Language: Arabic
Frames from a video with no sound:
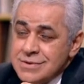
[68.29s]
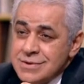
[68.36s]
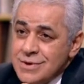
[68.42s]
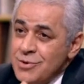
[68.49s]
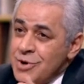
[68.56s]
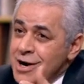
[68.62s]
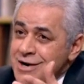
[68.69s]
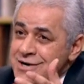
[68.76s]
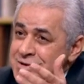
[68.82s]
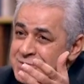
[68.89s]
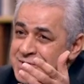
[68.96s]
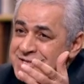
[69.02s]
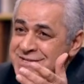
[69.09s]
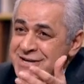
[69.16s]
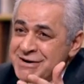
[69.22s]
هو أقرب
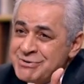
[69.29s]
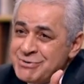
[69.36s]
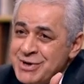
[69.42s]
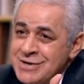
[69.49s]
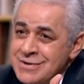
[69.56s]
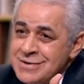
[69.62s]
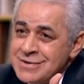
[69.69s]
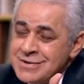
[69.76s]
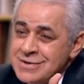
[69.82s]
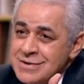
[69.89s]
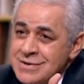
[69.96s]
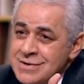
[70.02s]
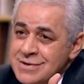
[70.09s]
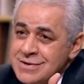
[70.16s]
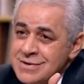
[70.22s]
للتقوى
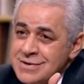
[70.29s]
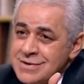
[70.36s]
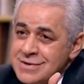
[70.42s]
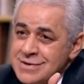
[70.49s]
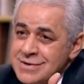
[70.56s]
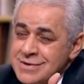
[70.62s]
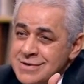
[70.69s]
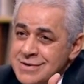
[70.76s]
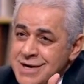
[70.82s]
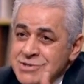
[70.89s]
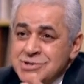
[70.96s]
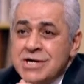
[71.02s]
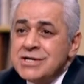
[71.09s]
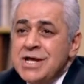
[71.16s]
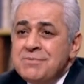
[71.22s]

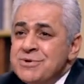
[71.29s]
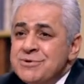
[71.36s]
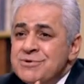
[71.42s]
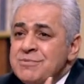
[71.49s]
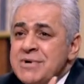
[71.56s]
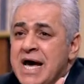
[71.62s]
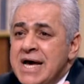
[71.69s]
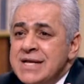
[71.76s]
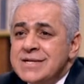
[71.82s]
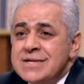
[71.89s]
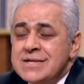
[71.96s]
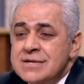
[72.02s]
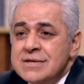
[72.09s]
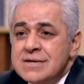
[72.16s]
عشان كده احنا نطلب العدل